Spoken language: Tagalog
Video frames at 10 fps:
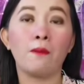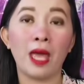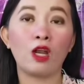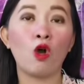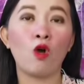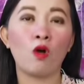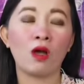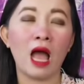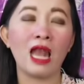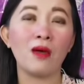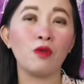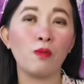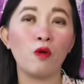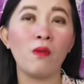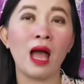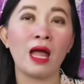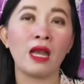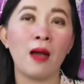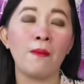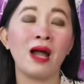Pero alam nyo po ba na